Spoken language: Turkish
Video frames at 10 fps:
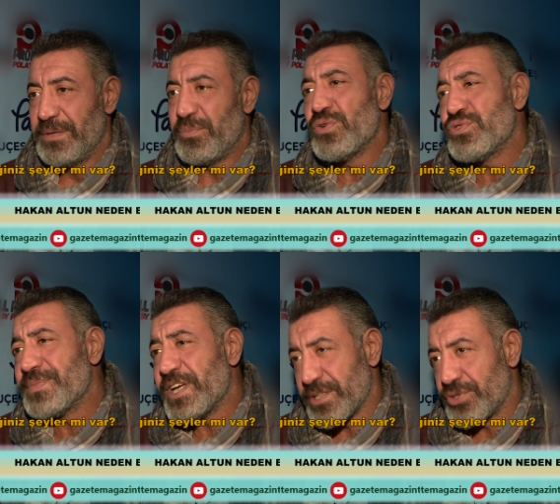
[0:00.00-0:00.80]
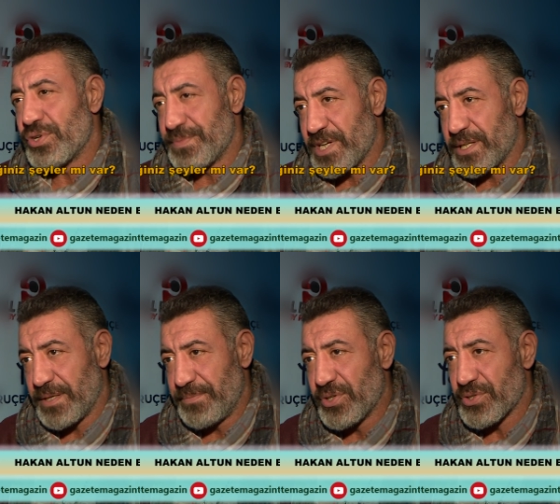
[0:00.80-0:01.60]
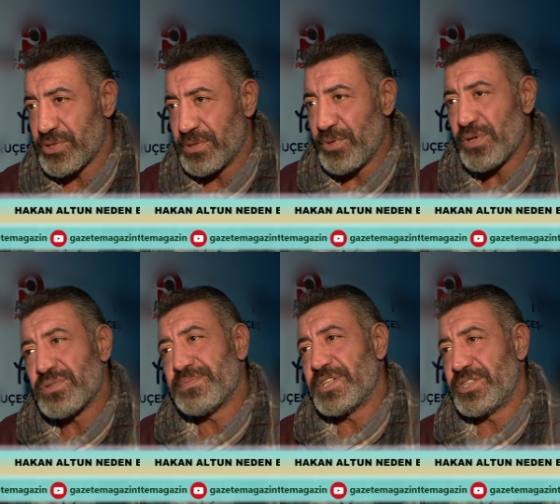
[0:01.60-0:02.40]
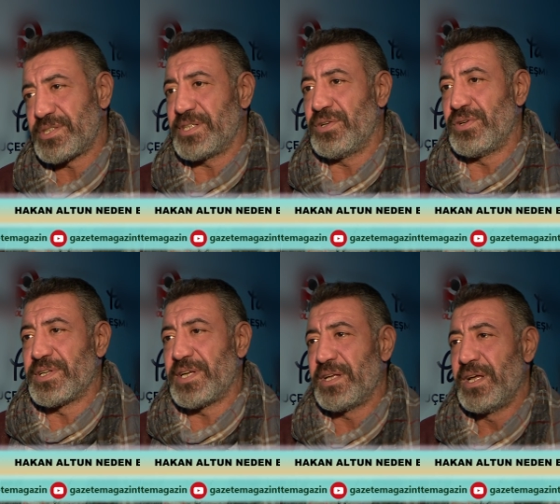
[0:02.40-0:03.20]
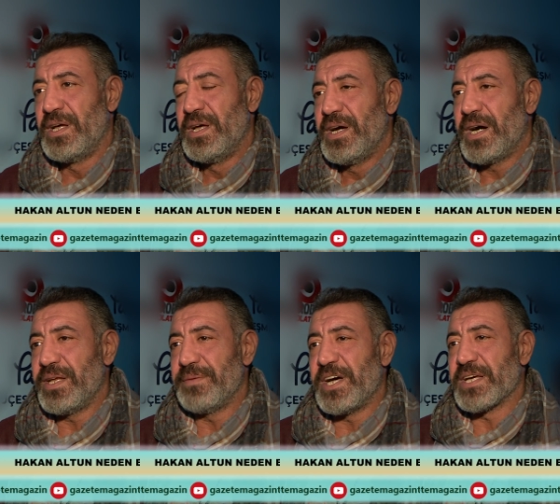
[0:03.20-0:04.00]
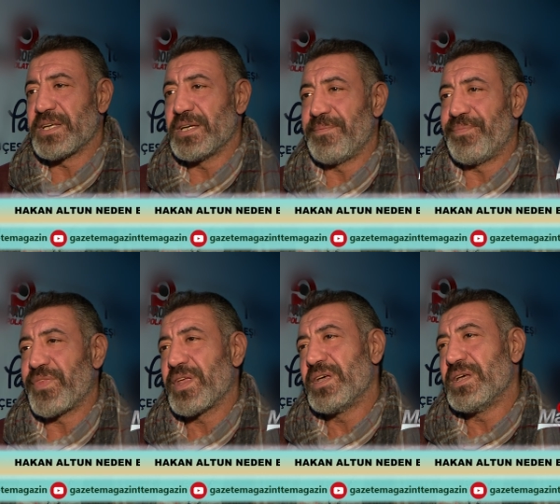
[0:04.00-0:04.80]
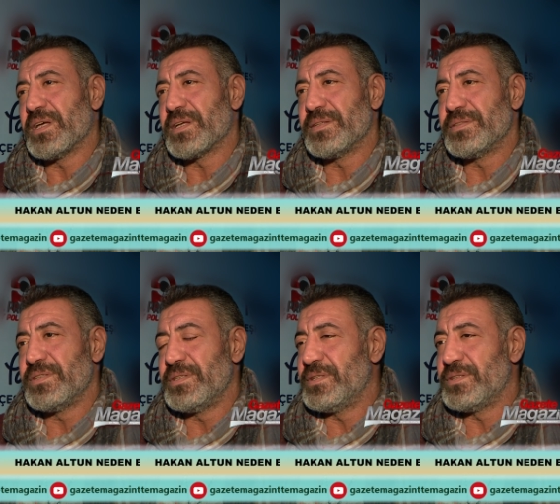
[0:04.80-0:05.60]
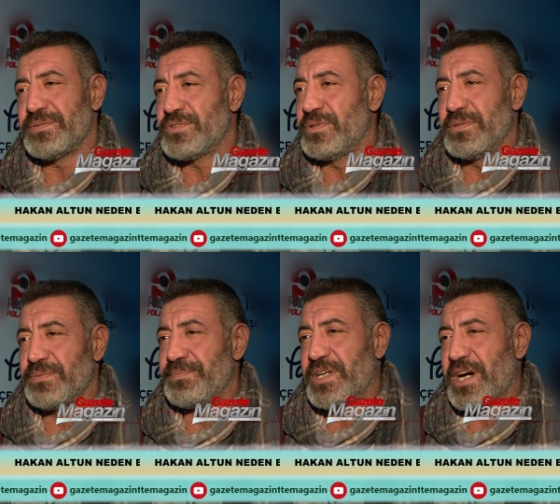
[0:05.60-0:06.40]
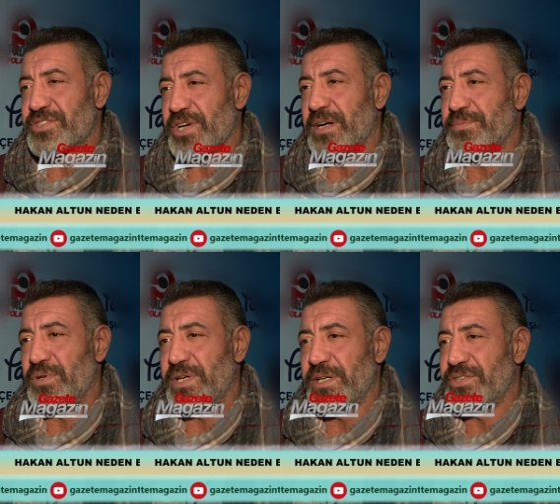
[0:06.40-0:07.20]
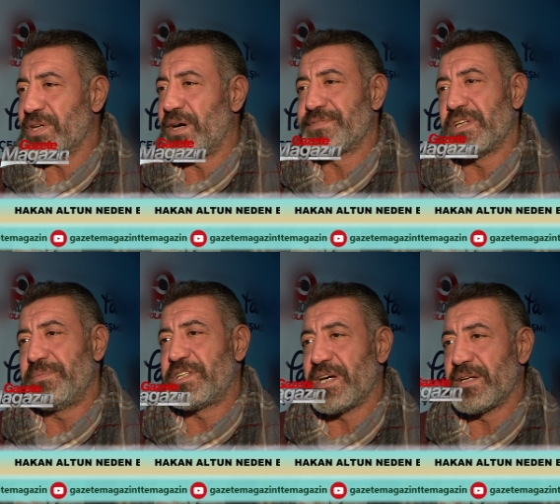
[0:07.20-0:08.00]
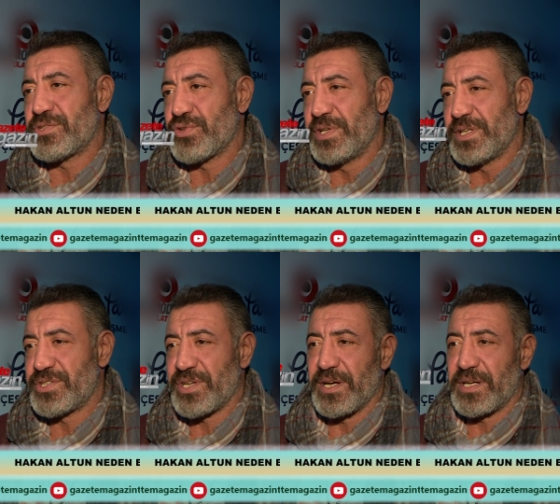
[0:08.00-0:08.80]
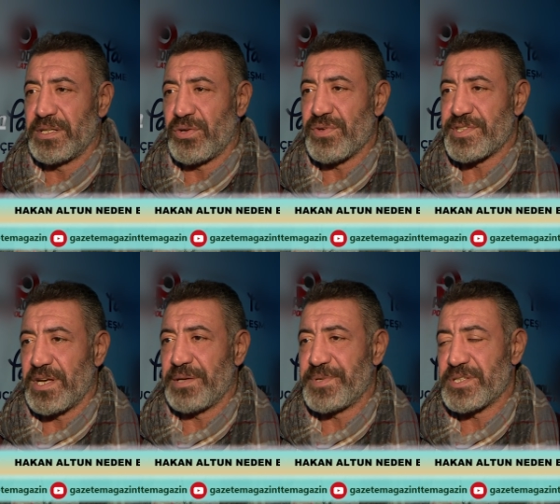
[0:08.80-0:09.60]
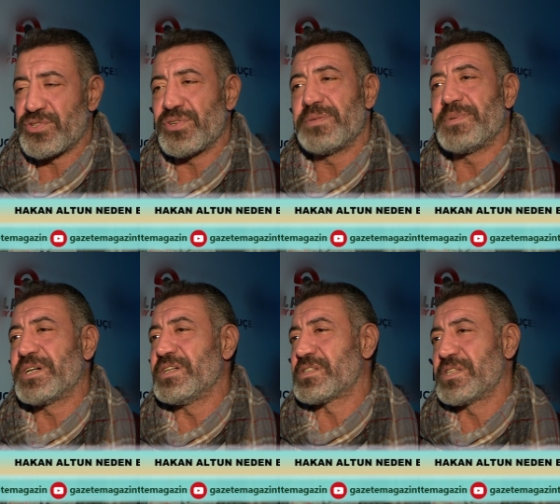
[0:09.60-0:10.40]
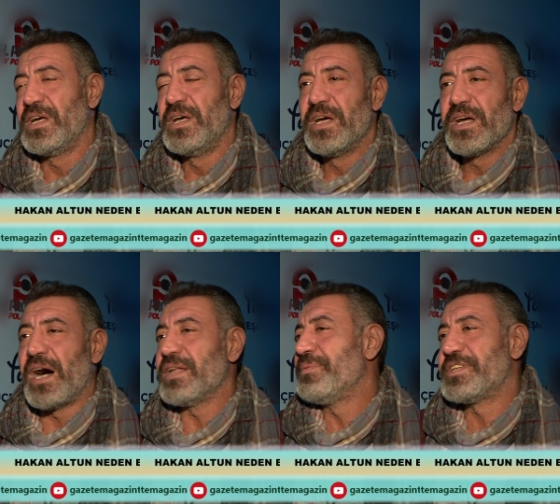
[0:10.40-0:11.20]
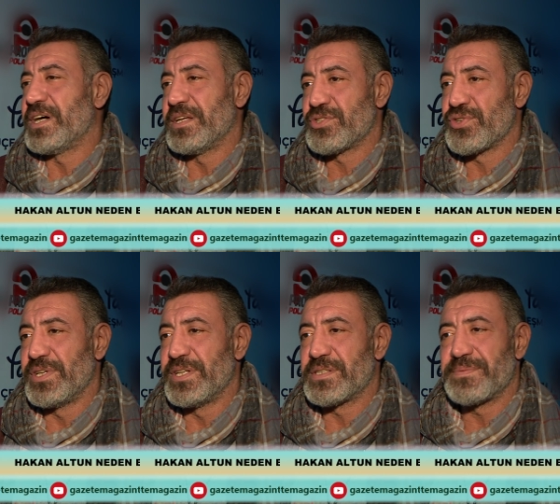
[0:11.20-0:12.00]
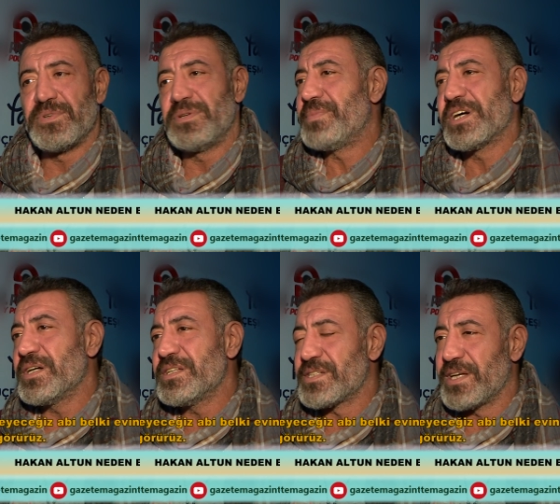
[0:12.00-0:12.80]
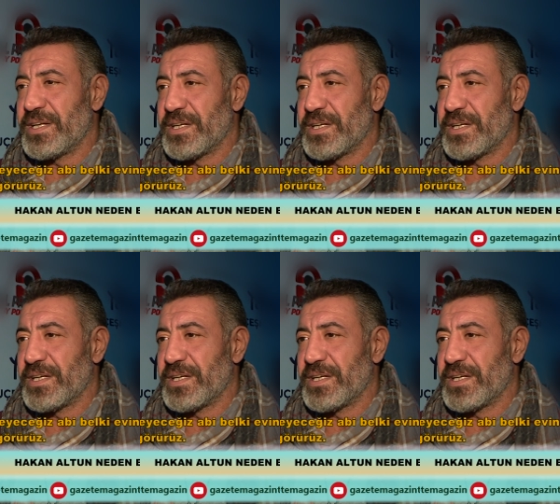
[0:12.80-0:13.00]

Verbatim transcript: Bodrum'da şey. yaşıyorum zaten biliyorsun. Bodrum'da işte orada hani belki e, e, birkaç ay böyle işte haftada bir tane söyleriz şarkı konser yaparız. Sonra bakarız ayda bir tane söyleriz. Böyle bakarız yani.